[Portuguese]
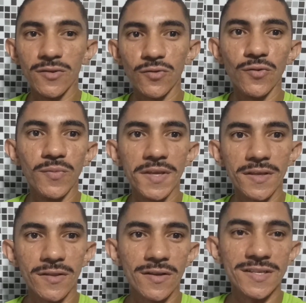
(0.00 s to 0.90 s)
já no
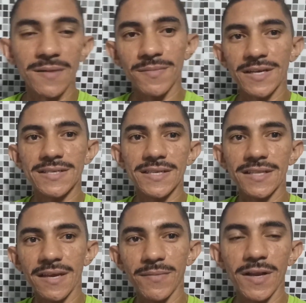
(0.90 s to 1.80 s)
domingo nós abrimos mais
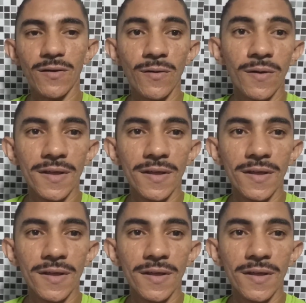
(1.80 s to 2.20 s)
cedo é melhor.